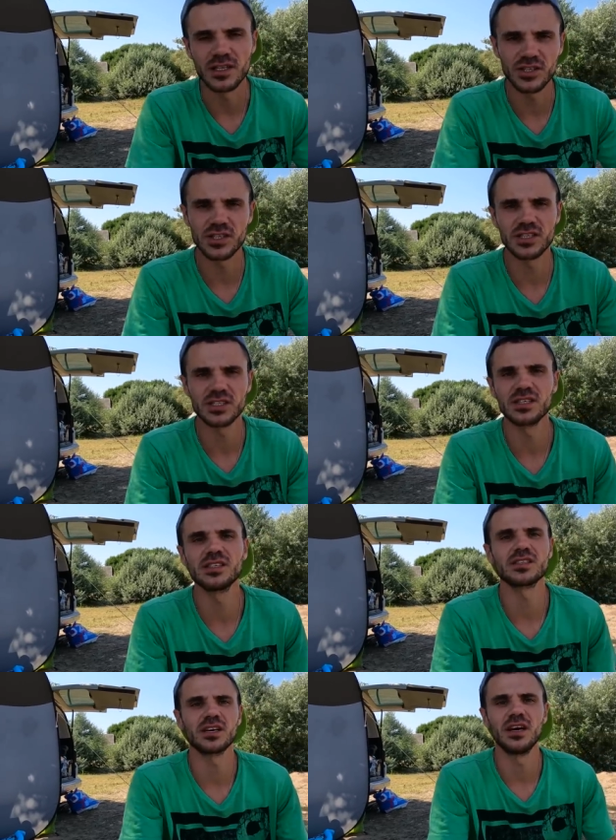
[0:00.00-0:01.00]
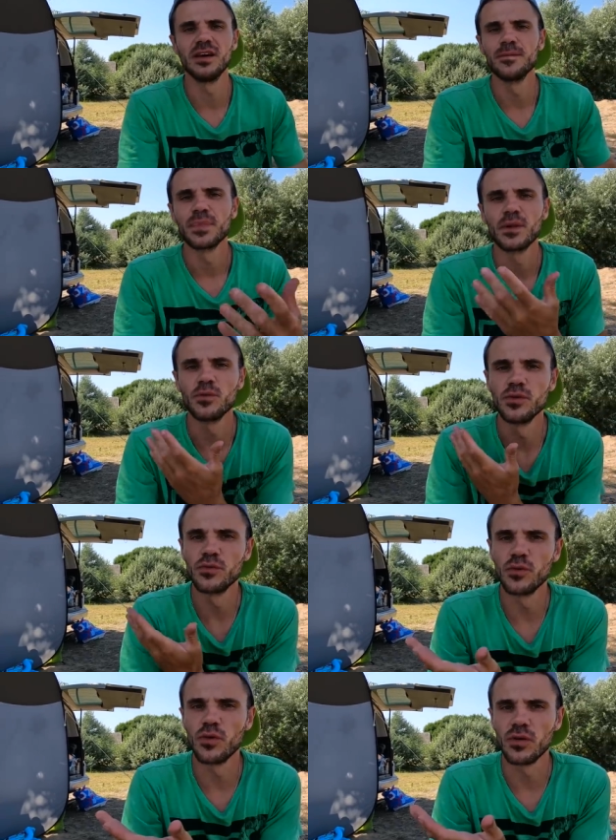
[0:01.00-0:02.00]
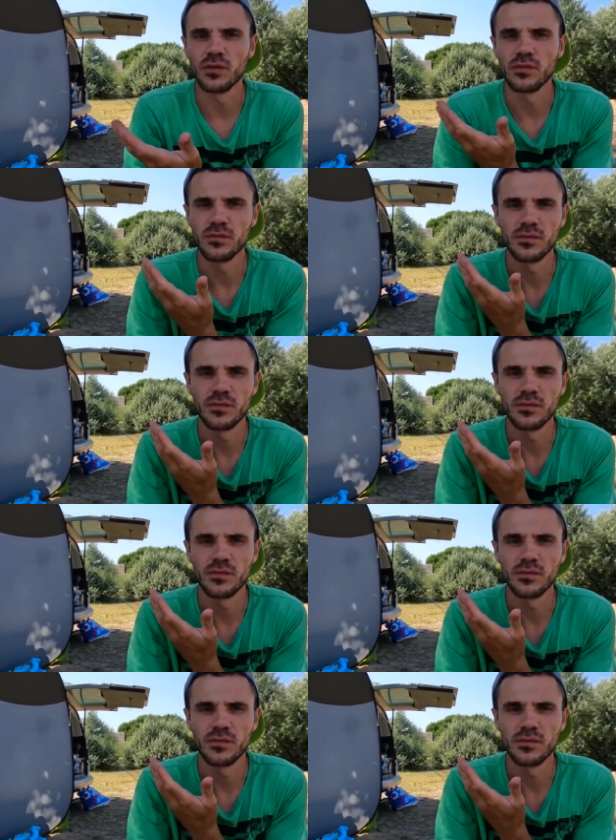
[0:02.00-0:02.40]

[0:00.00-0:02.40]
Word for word: А даже если где-то у него